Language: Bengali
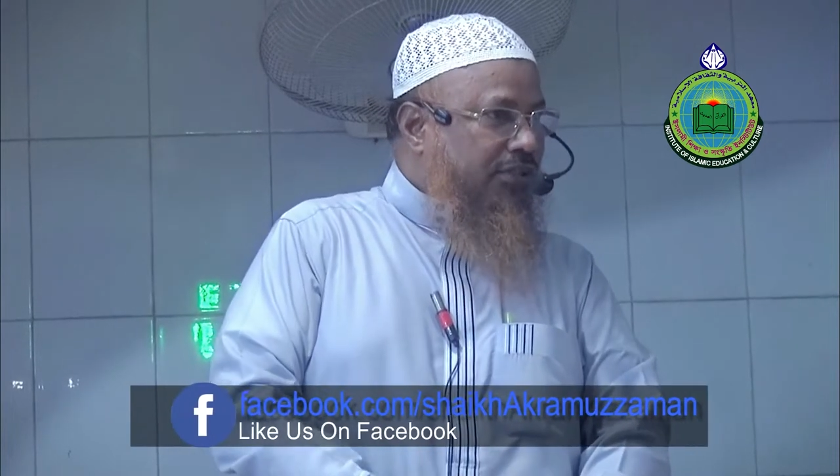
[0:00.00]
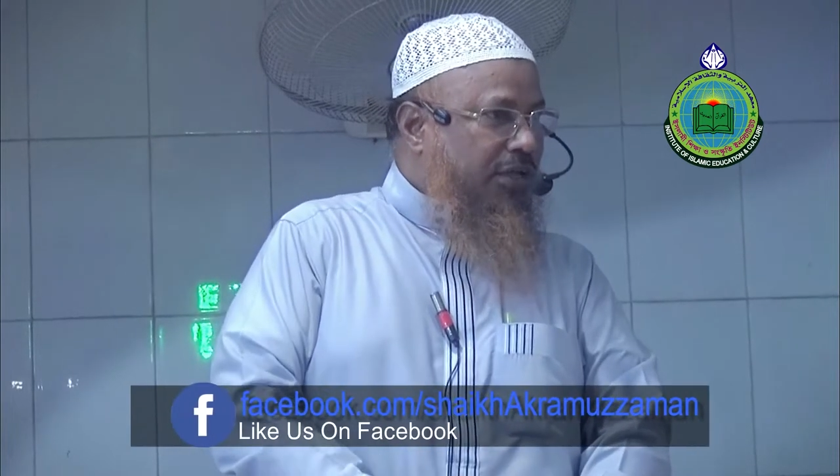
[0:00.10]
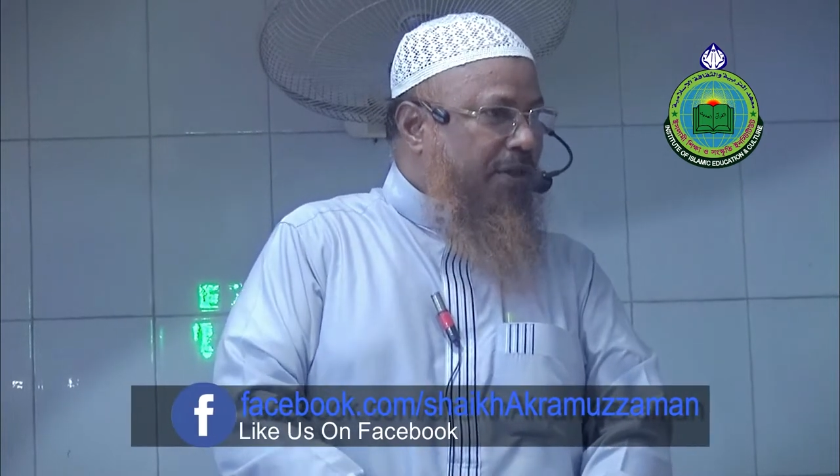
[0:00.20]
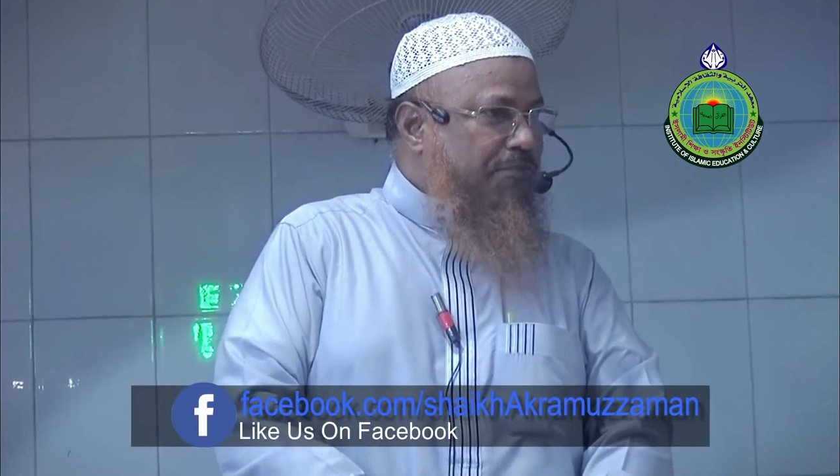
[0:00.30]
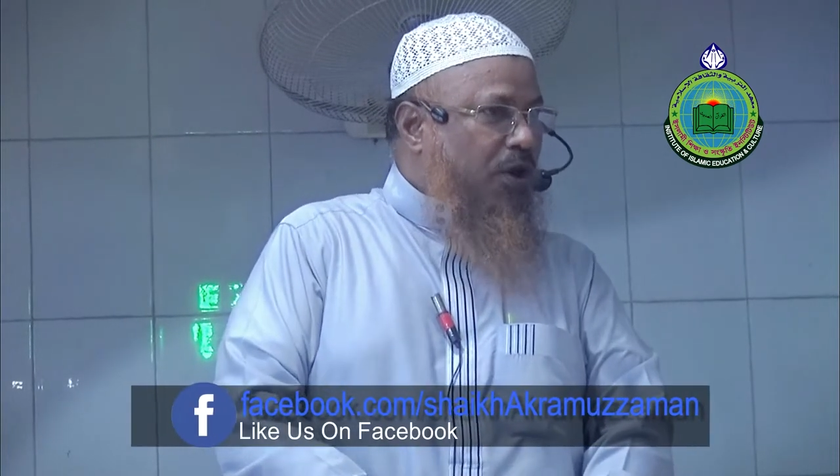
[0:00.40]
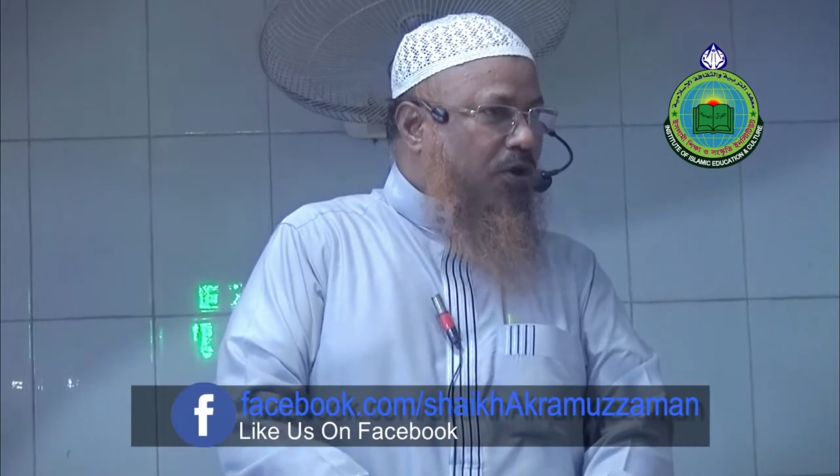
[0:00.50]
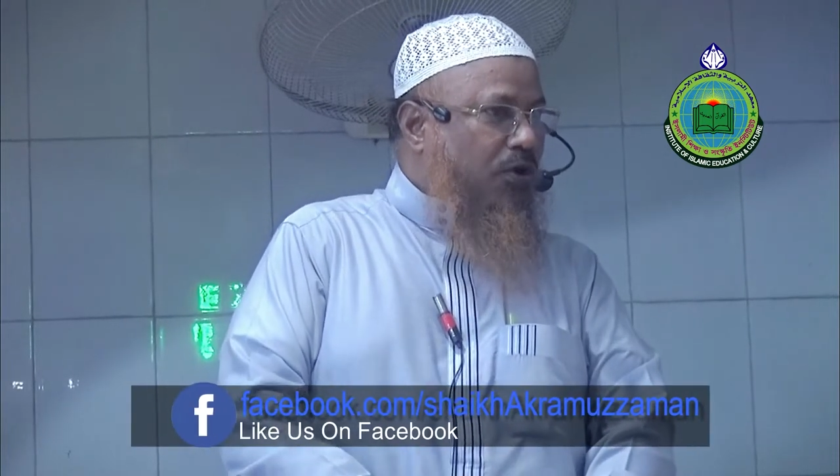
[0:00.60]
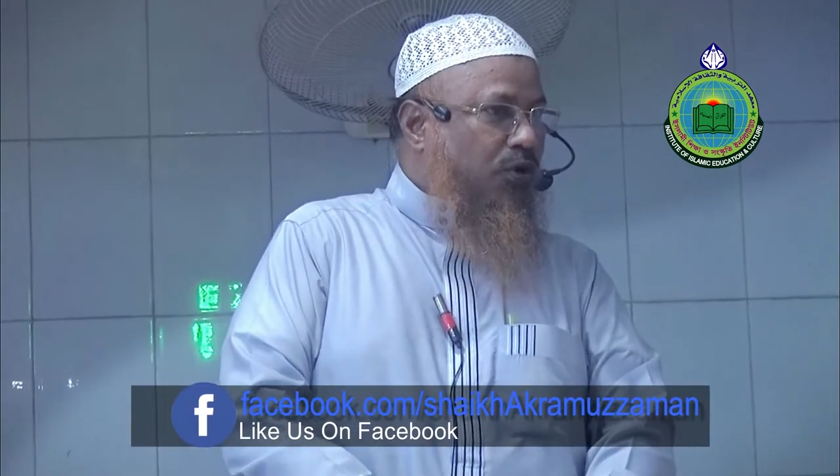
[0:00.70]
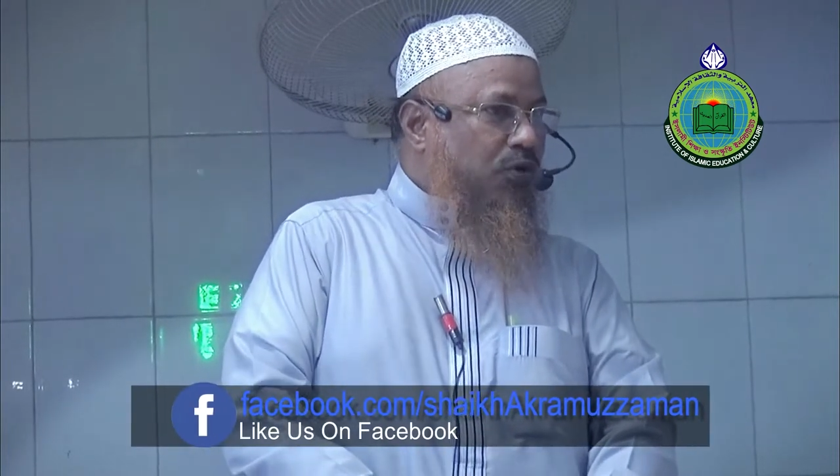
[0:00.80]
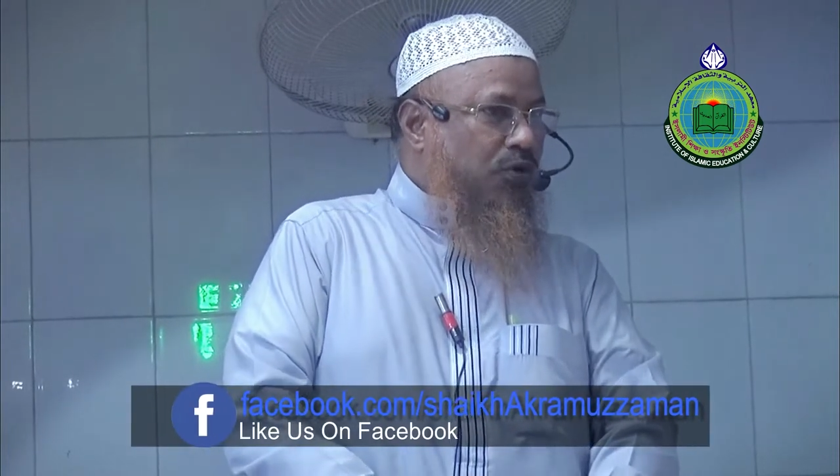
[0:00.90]
নেমে পড়ো
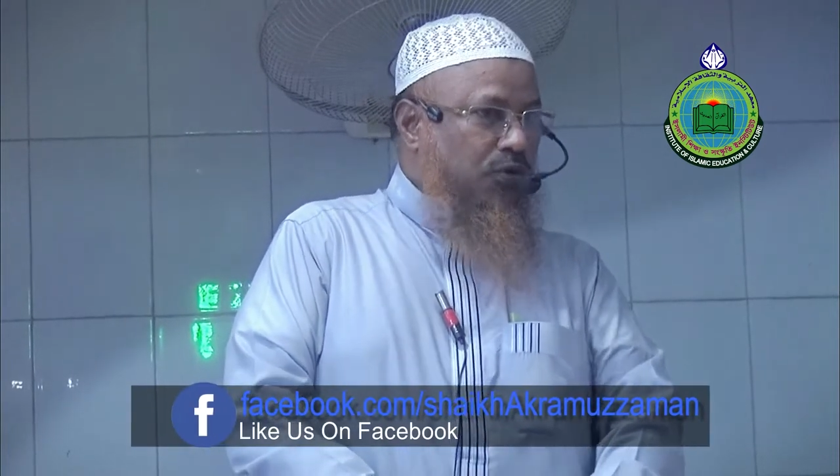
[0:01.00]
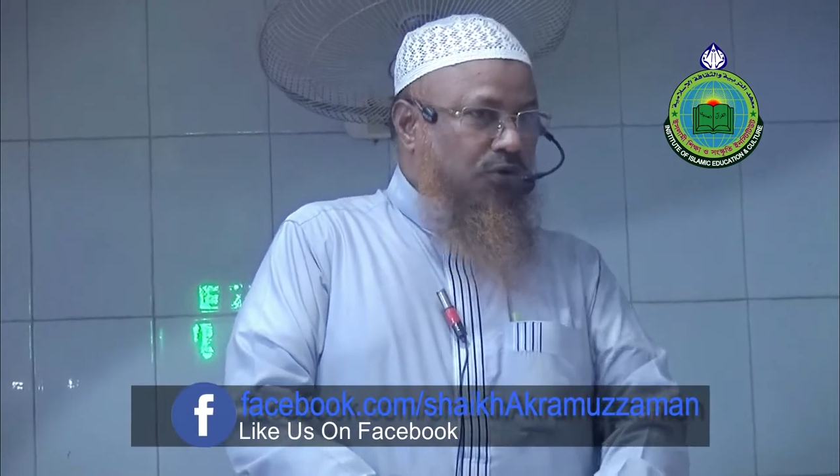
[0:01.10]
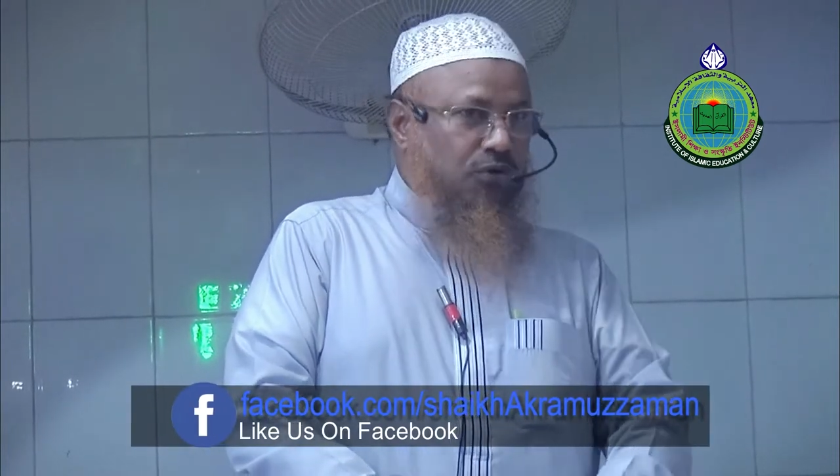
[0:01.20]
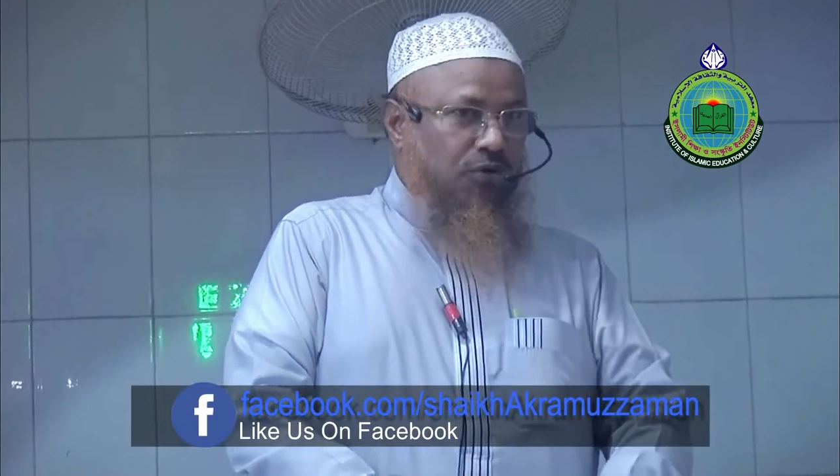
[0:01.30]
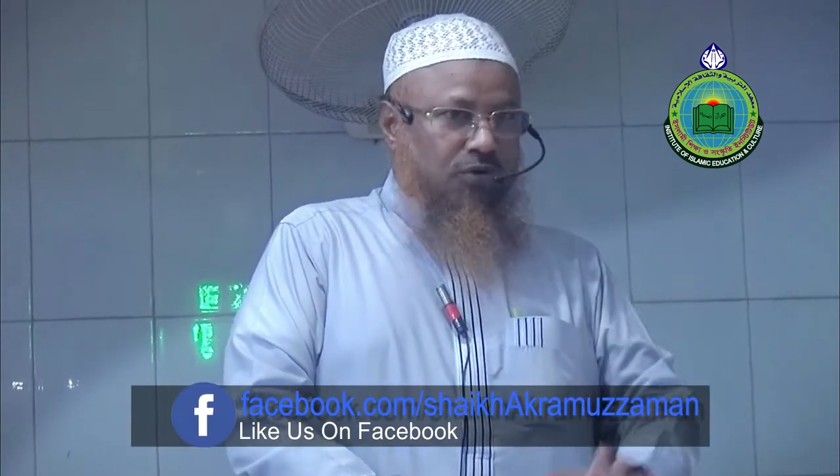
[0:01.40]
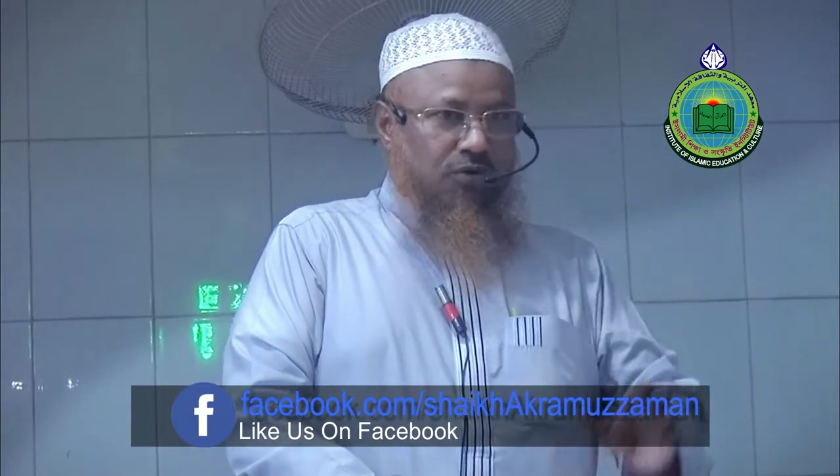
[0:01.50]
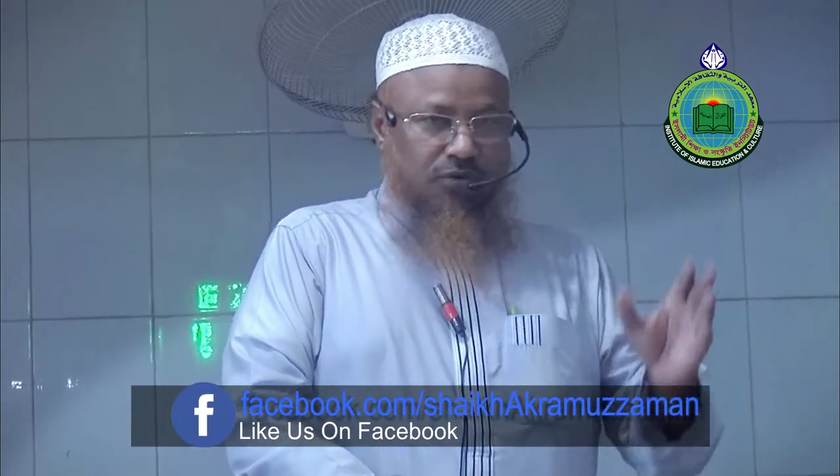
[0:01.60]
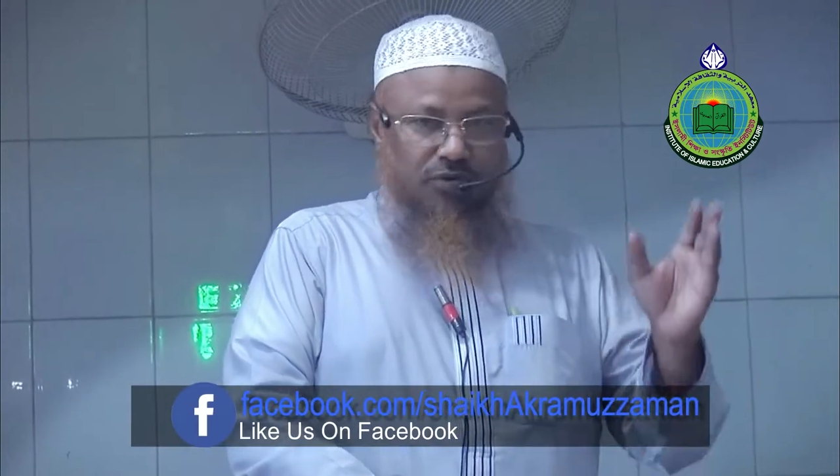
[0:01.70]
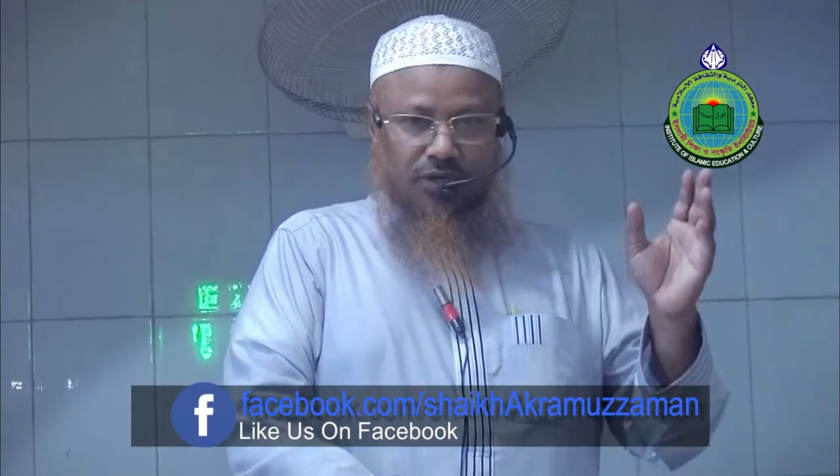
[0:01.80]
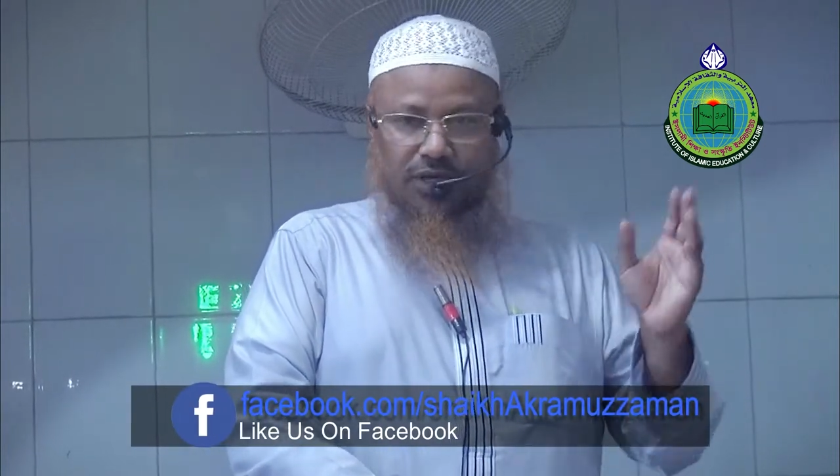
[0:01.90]

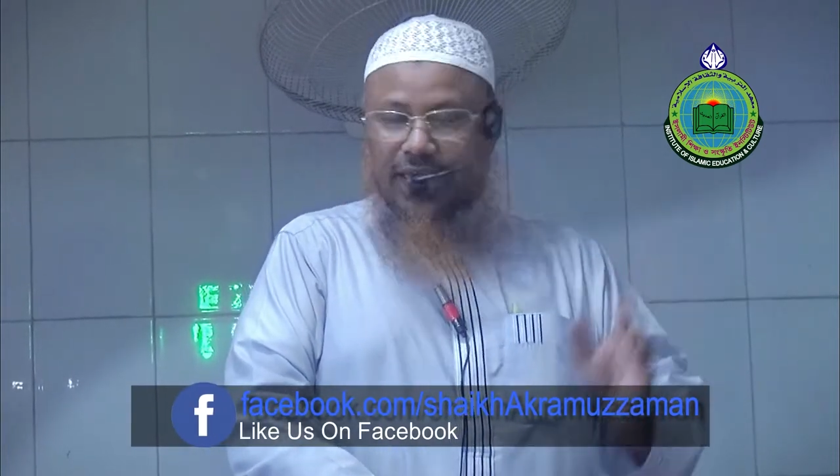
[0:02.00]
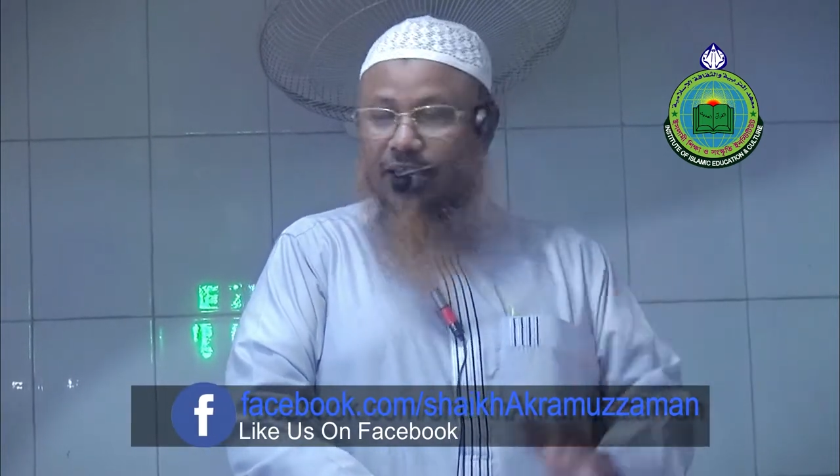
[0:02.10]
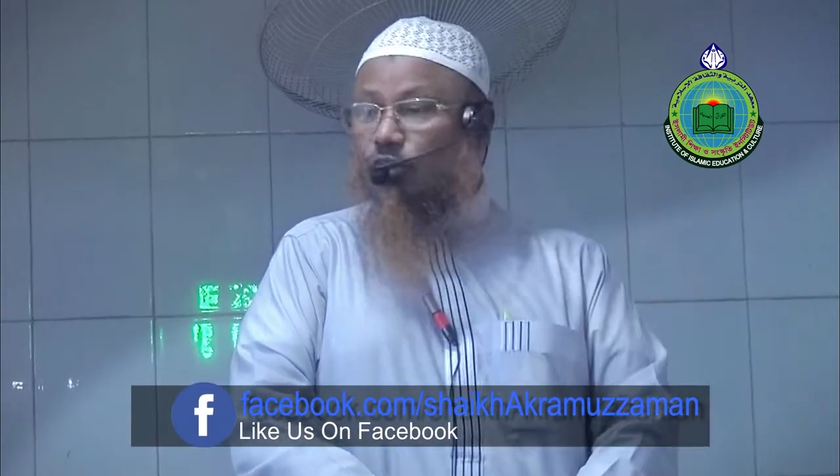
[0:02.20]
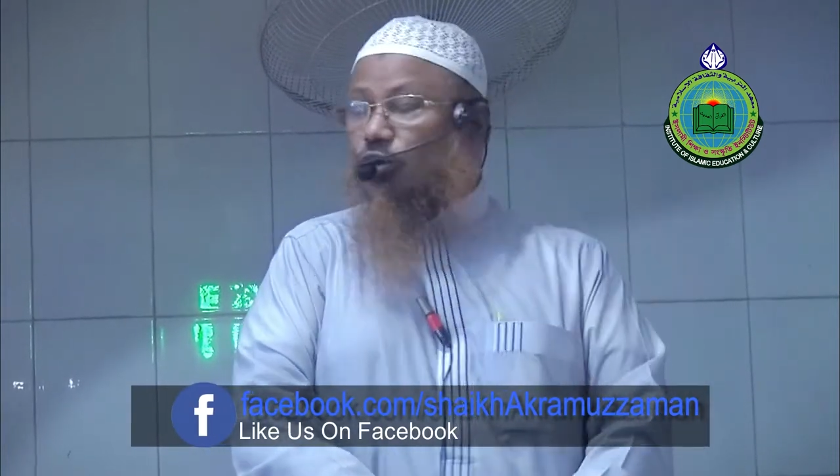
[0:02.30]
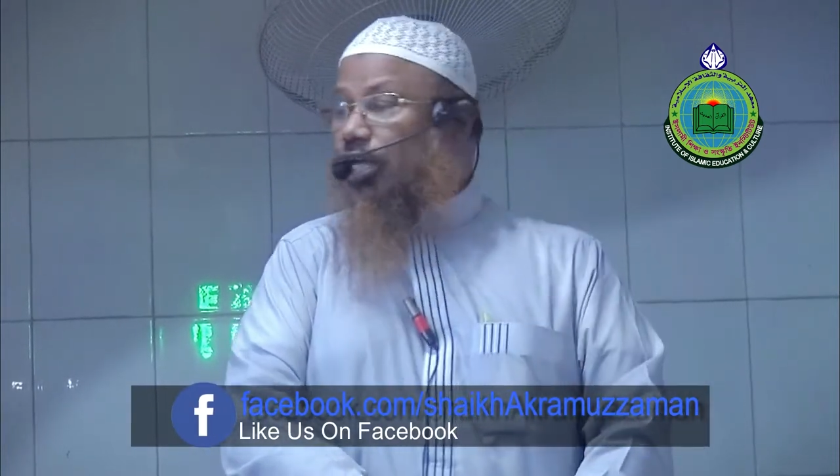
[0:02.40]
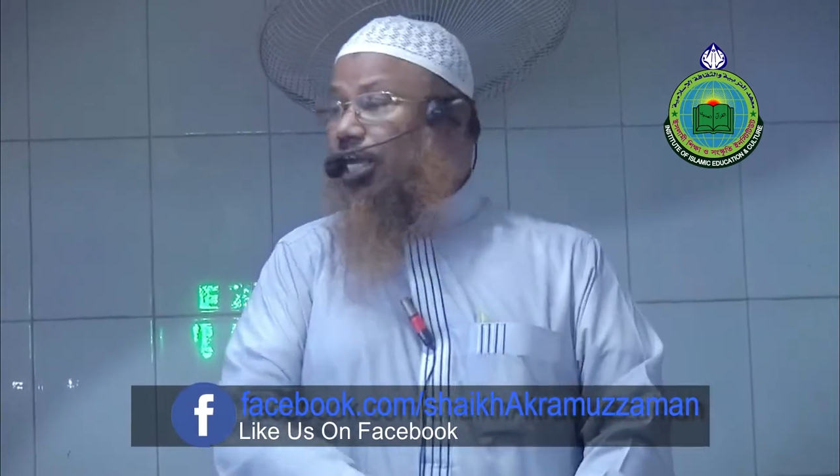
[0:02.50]
এগুলো কি